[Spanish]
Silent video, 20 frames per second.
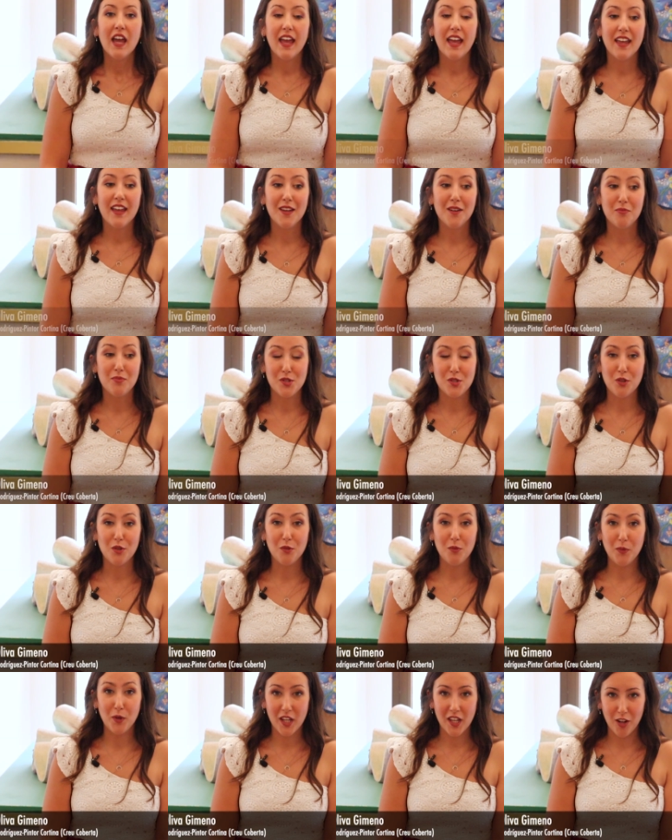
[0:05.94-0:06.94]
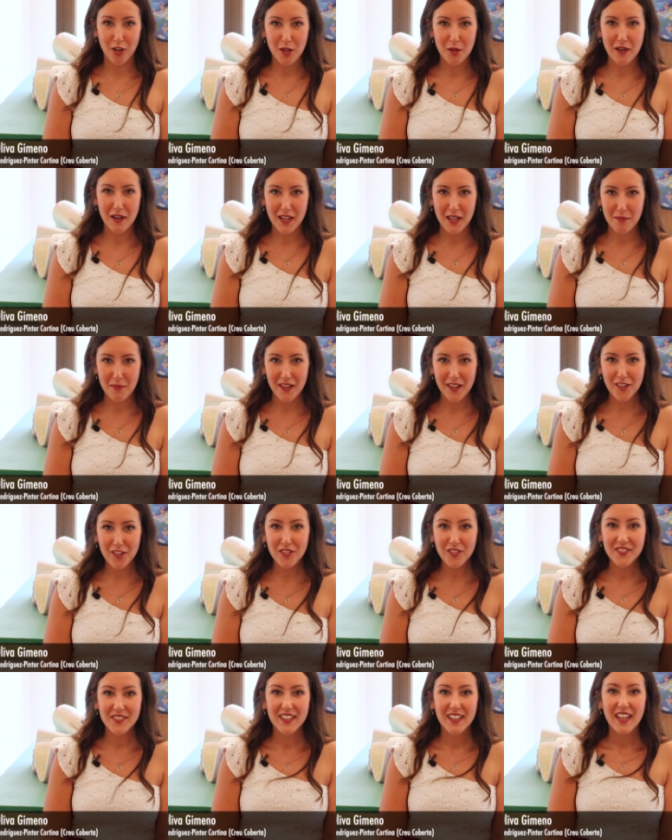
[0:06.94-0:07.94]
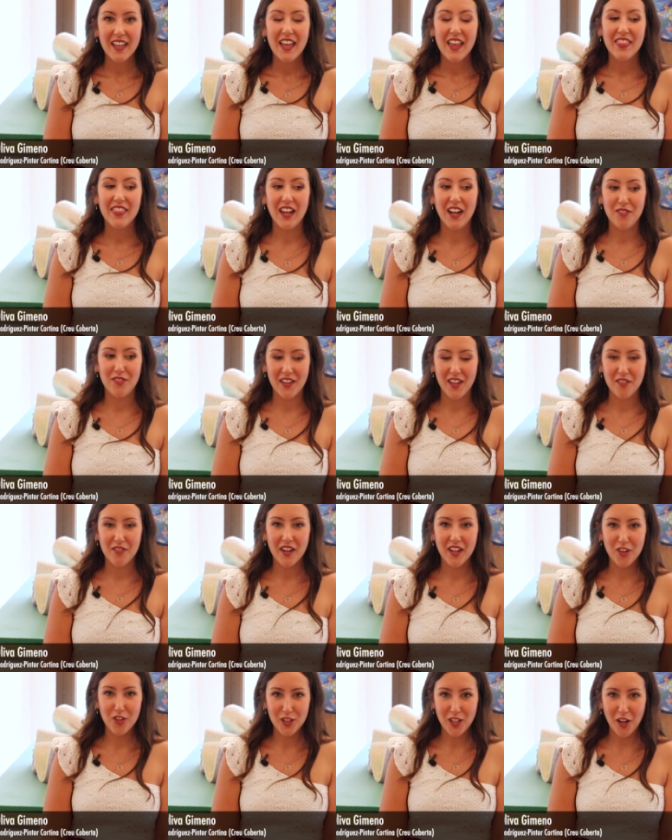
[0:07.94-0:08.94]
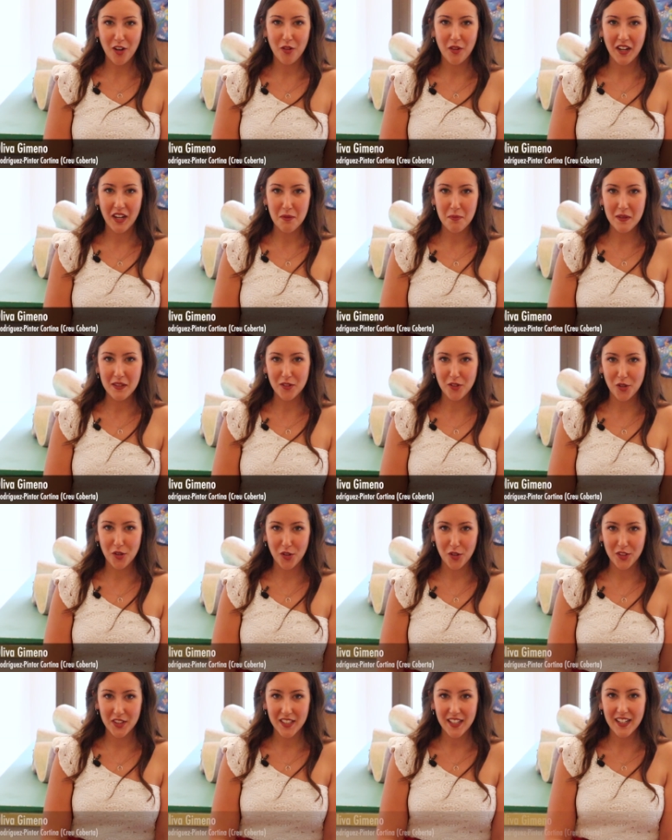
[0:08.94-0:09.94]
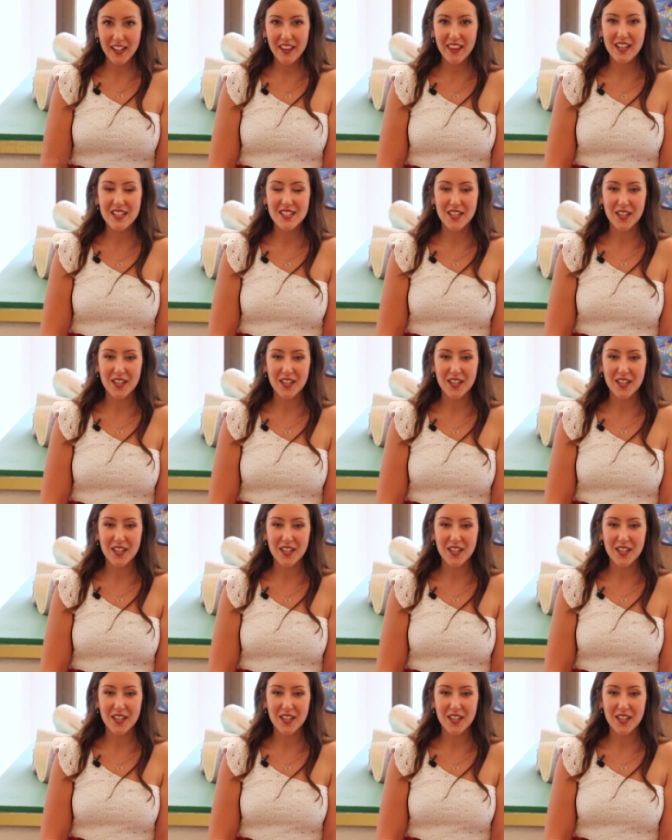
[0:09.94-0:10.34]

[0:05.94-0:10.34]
Eh, pues soy Mónica Oliva Jimeno, de la falla Farijota Rodríguez Pintor Cortina, del